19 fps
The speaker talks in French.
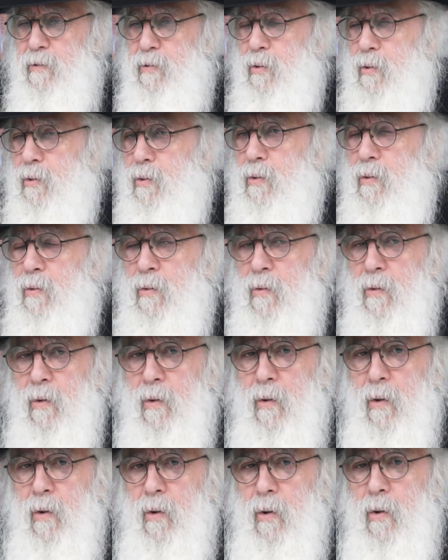de
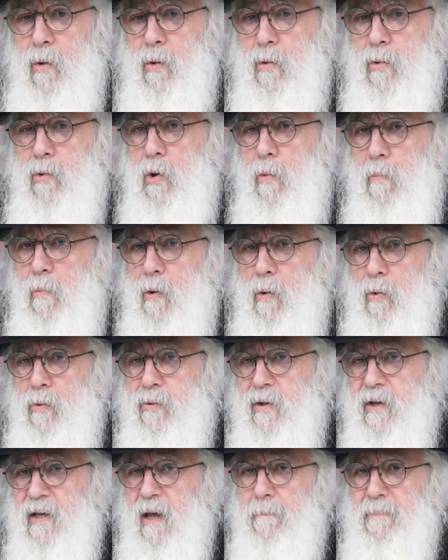euh, le monde
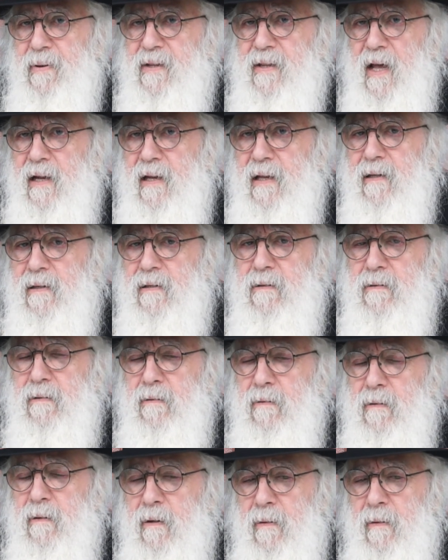capitaliste,